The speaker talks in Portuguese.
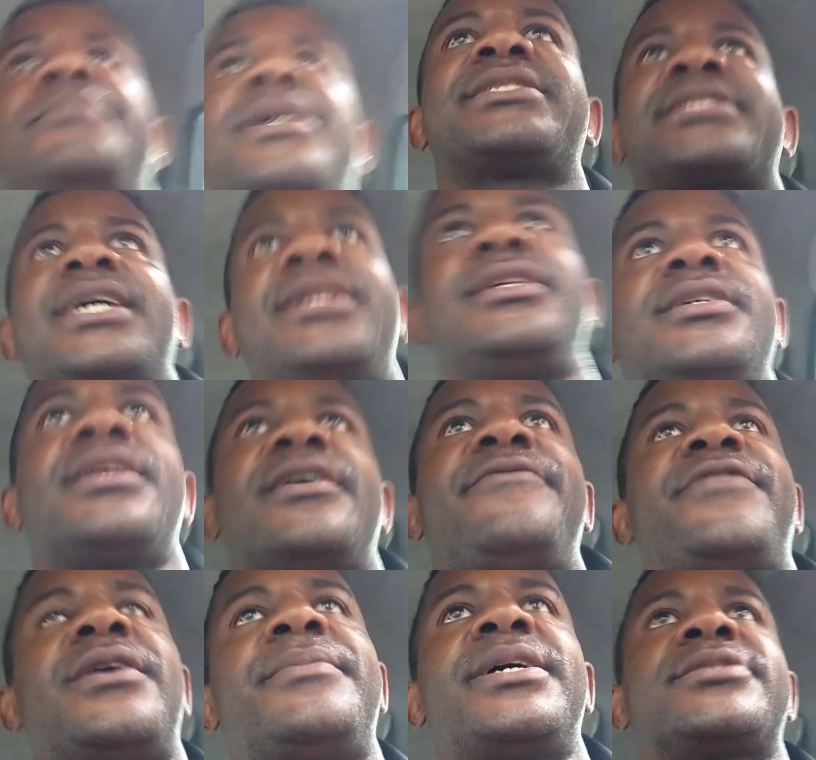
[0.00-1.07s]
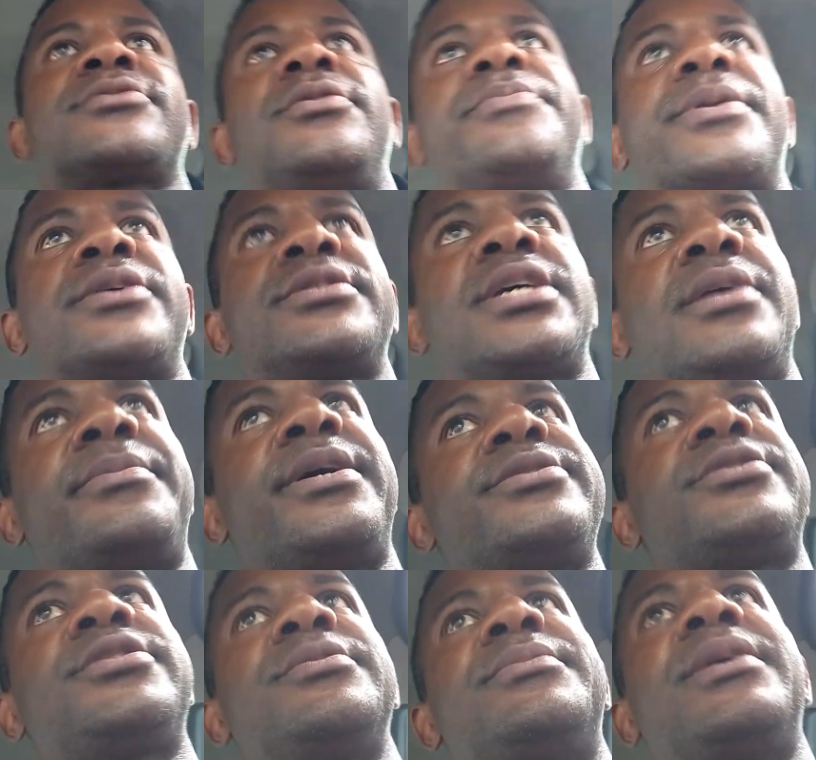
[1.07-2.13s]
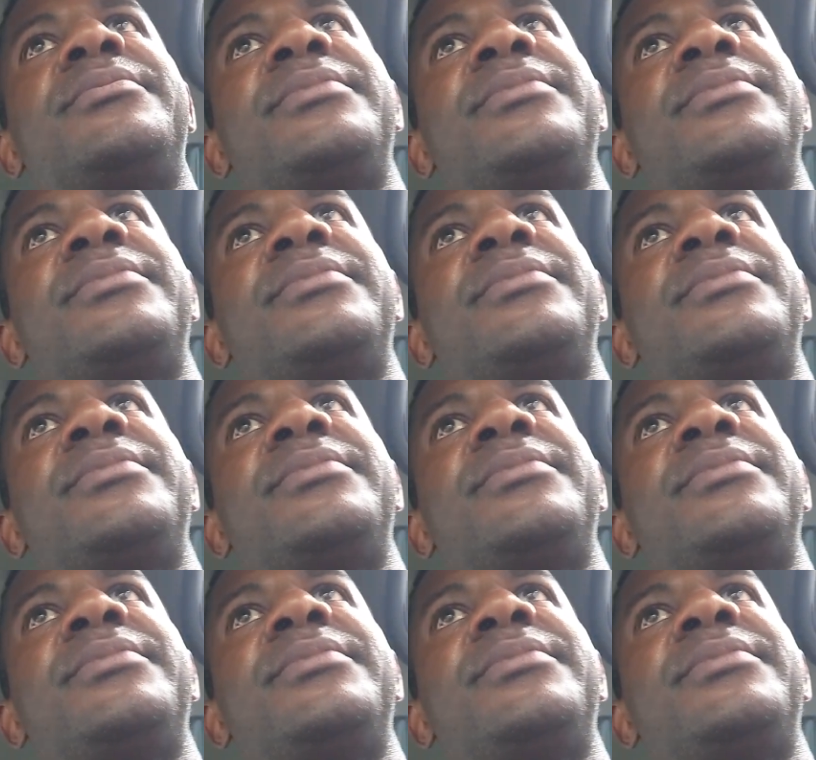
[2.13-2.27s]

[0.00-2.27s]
Passar ali na farmácia comprar os remédios de